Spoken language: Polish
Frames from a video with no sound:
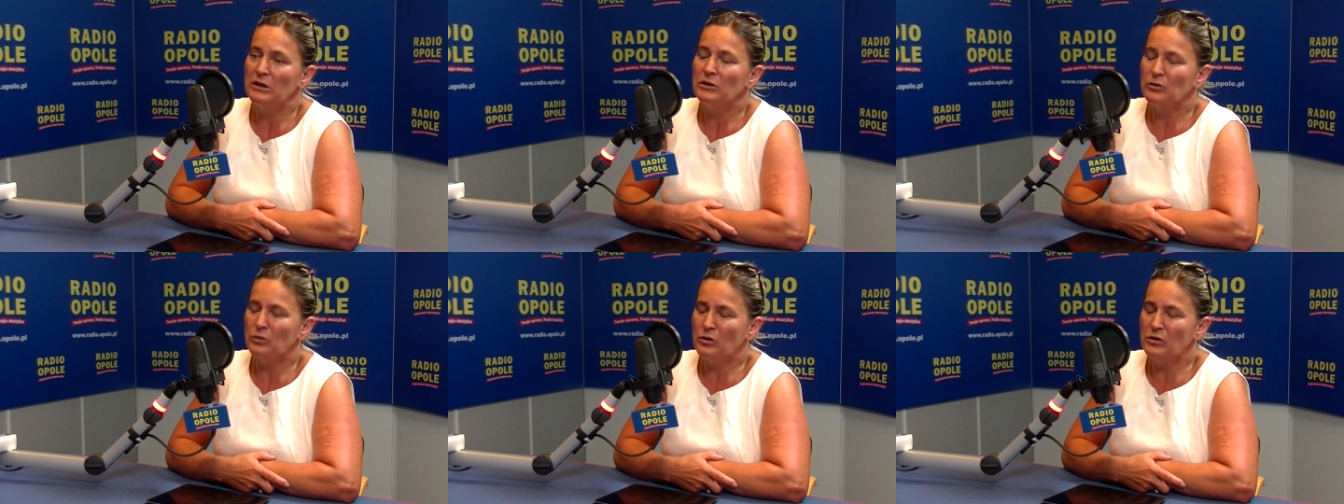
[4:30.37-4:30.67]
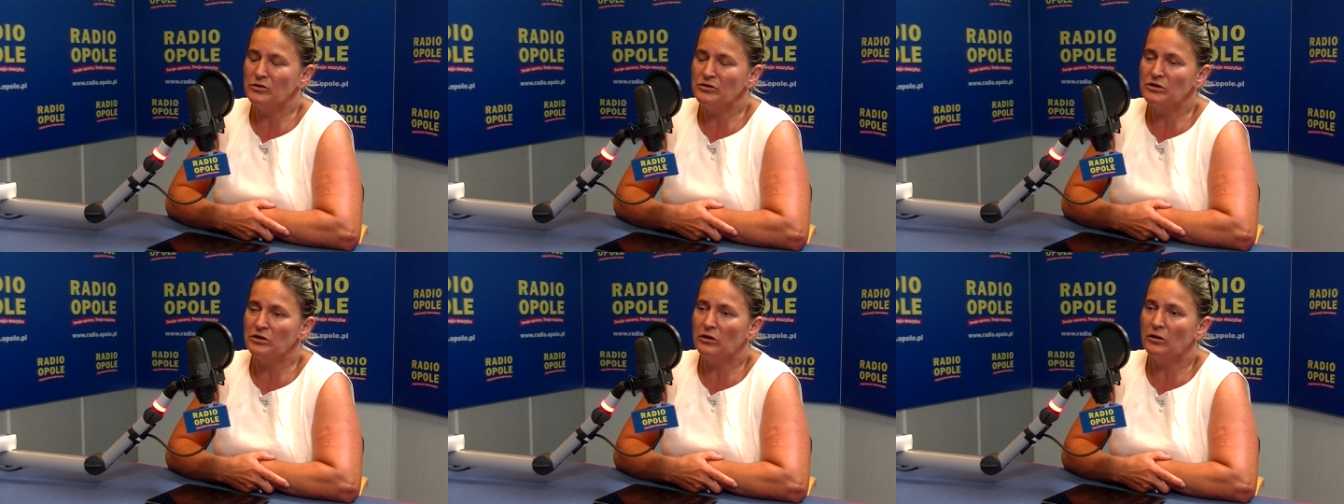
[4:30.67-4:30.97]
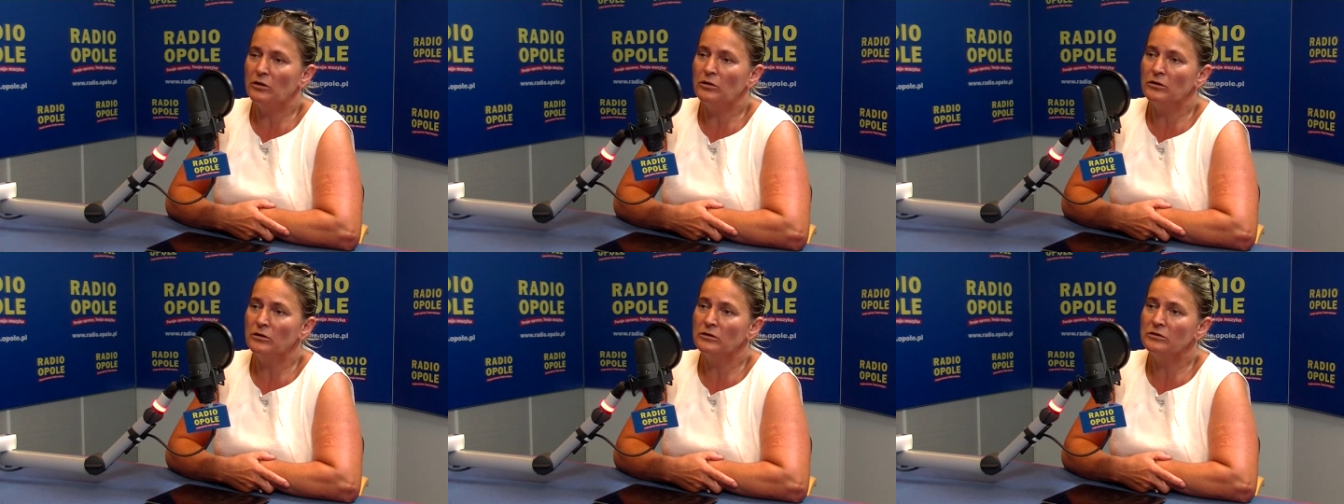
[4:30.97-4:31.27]
Tu chodzi
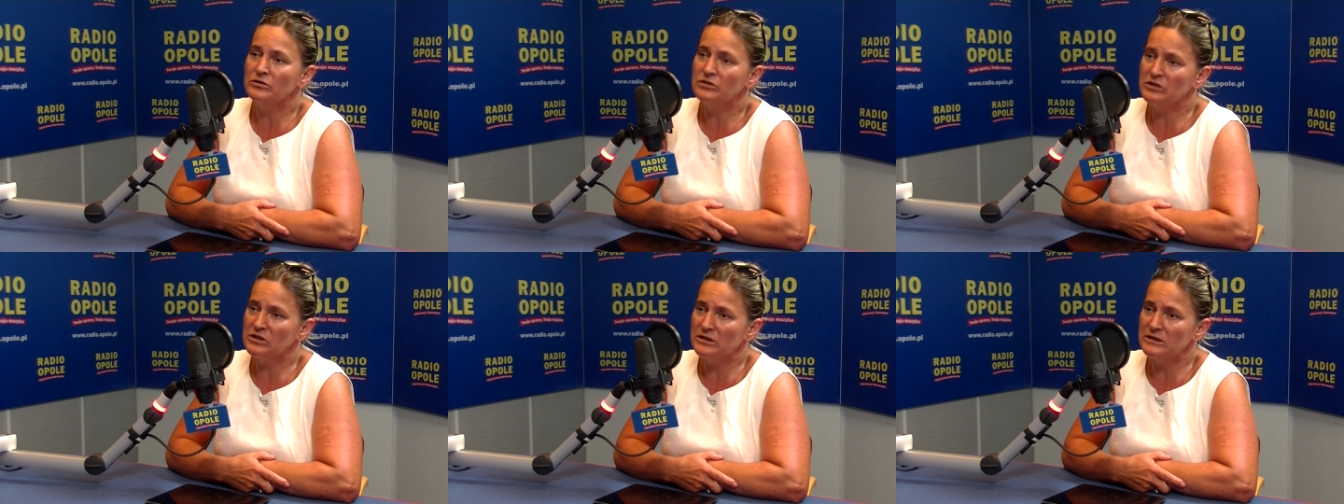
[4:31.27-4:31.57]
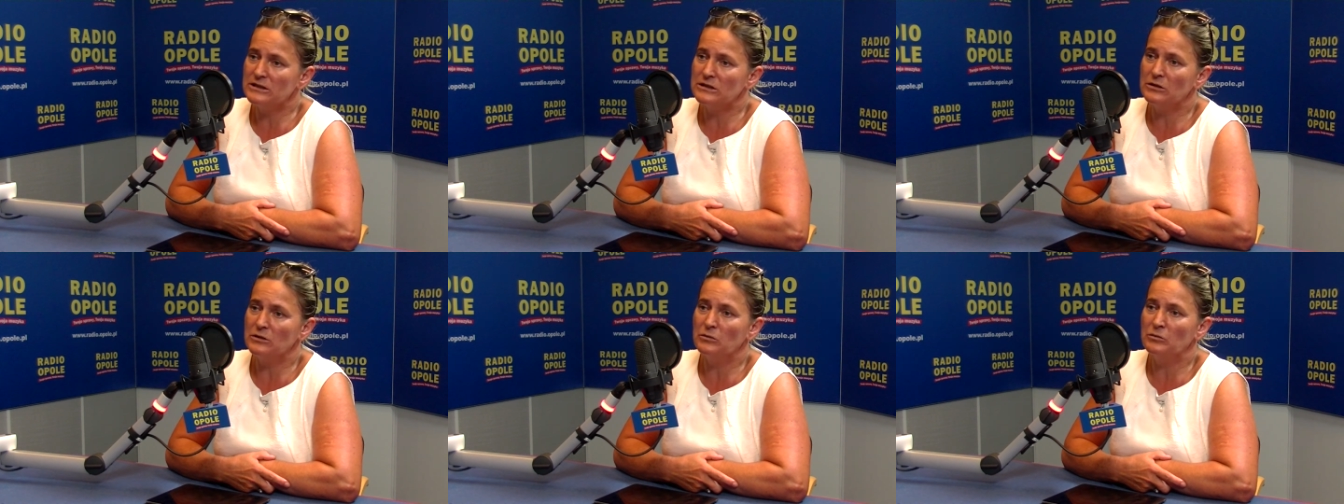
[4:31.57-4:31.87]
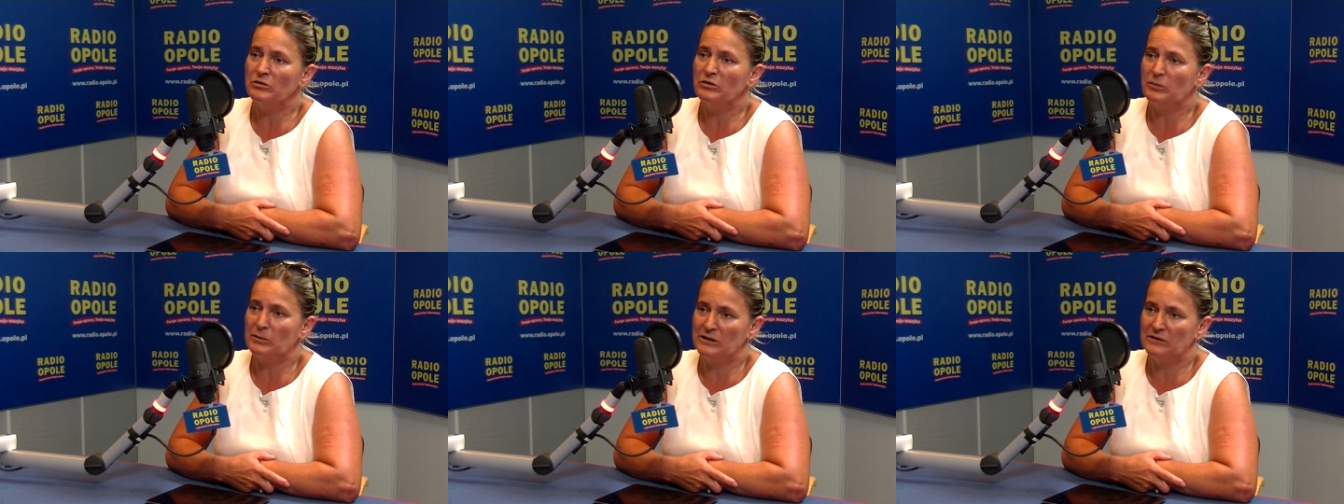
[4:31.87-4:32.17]
o czystą
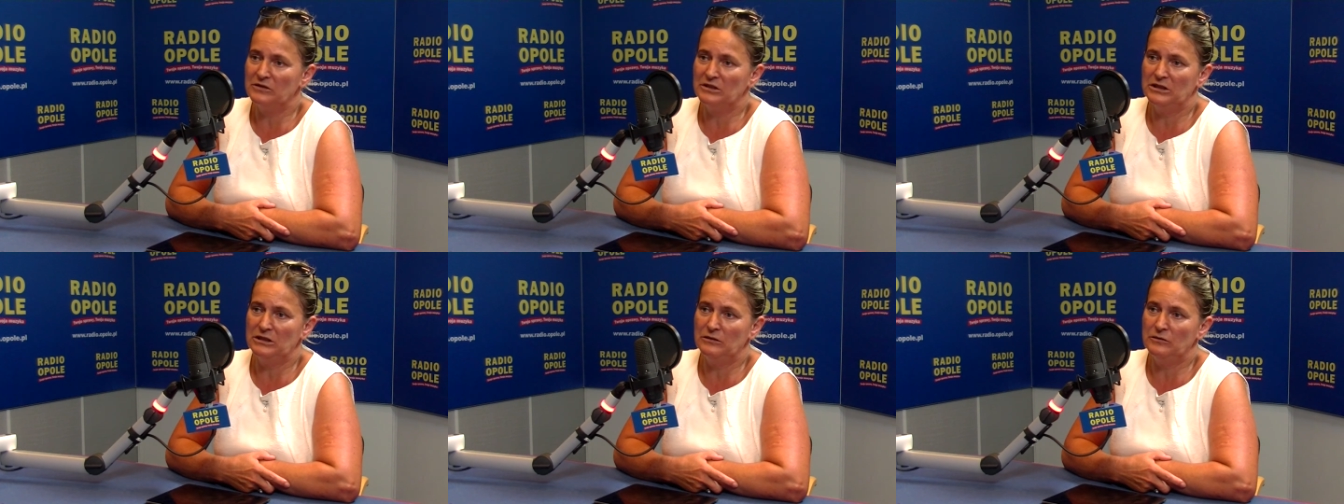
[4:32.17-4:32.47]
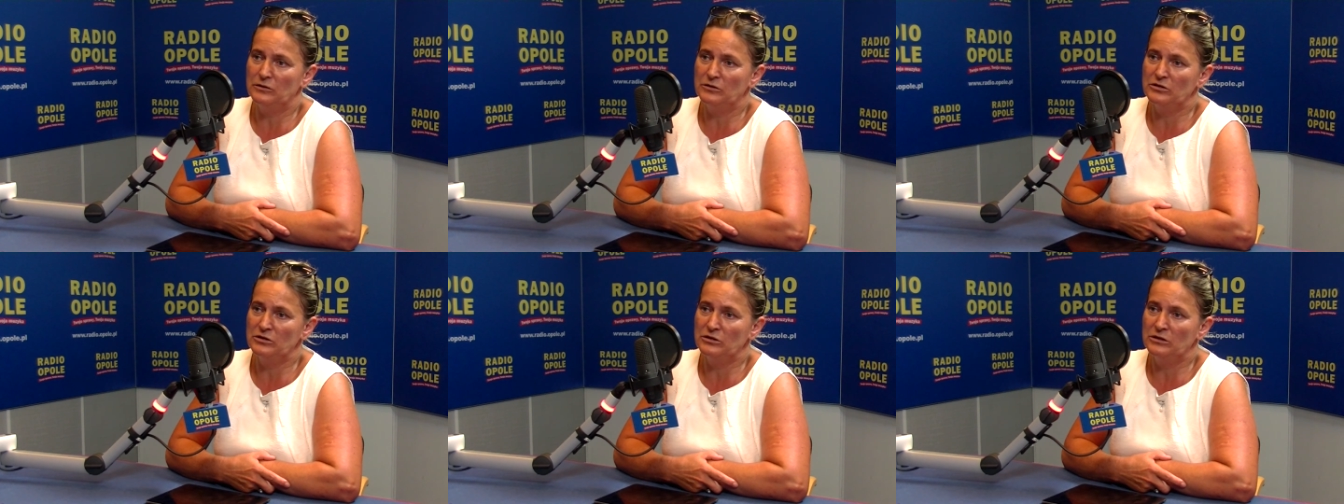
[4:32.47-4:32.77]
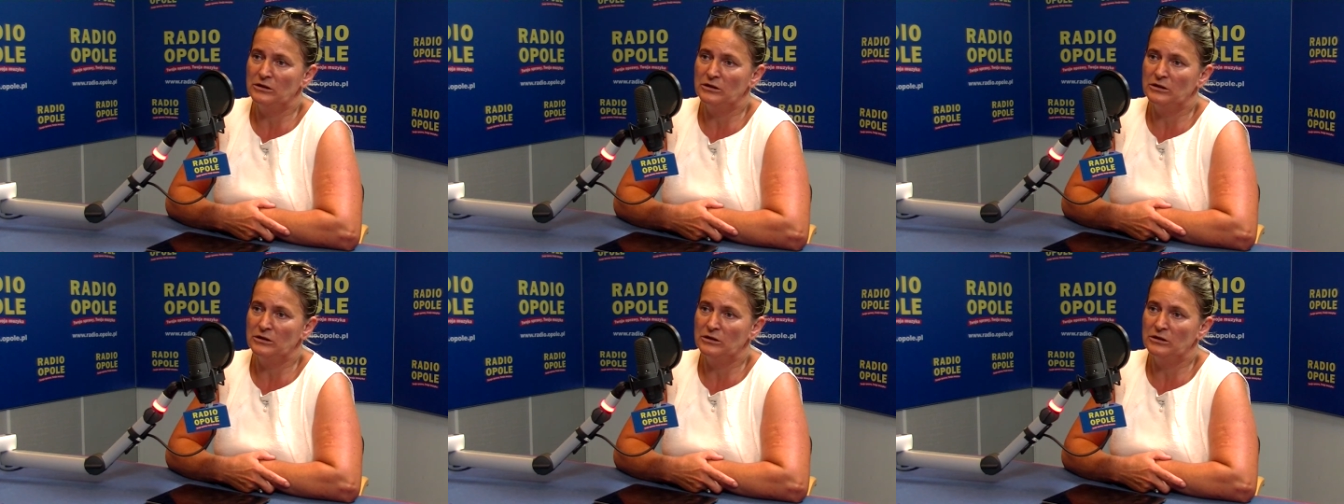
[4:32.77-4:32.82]
sprawiedliwość.